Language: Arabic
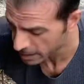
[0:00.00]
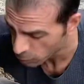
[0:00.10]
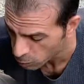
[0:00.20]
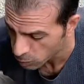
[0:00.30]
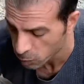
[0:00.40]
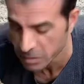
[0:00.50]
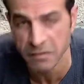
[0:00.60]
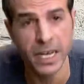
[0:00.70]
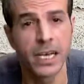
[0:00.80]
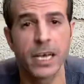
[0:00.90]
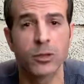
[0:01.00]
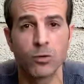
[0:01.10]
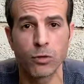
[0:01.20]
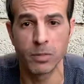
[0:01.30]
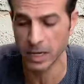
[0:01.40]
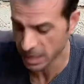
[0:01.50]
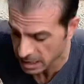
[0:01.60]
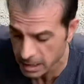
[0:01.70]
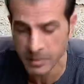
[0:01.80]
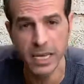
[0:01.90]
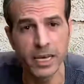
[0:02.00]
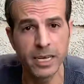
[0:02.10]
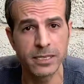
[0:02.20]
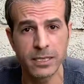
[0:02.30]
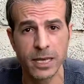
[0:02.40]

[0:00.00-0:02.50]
ونفكك التربه لازم نحرس